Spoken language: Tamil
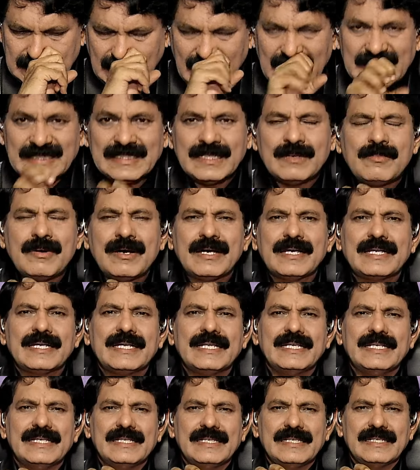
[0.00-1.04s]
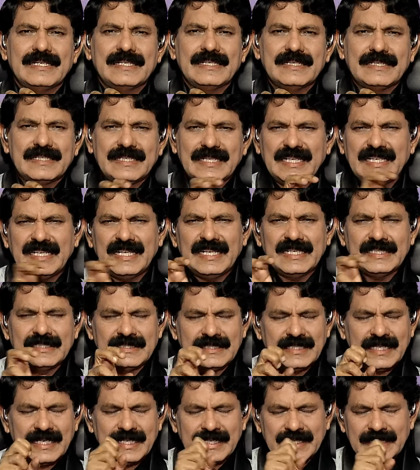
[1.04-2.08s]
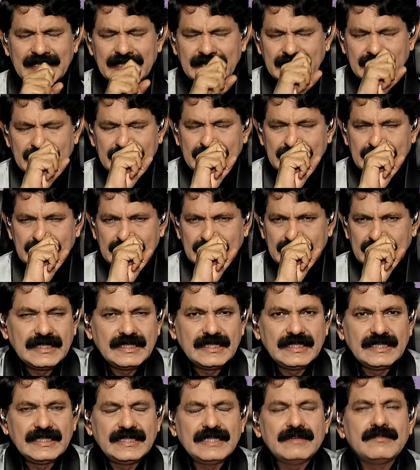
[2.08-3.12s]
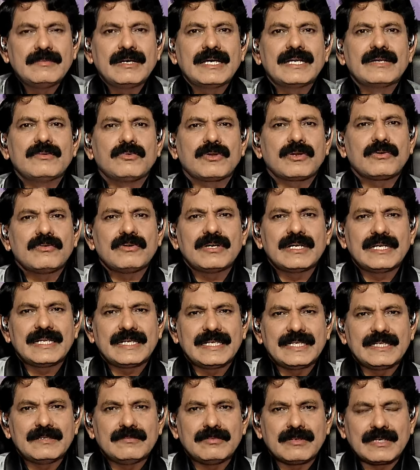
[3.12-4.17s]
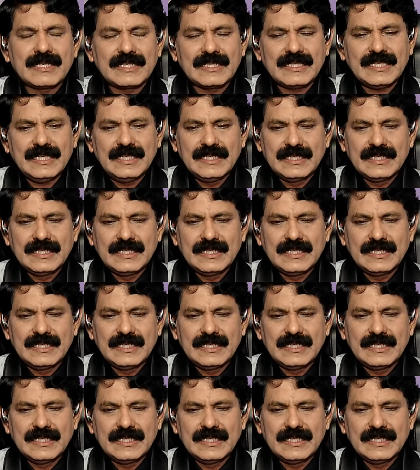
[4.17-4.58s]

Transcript: அந்த மாதிரி டீனேஜ் இளைஞர்கள் இந்த மாதிரி உறவுகளில் ஈடுபடுறத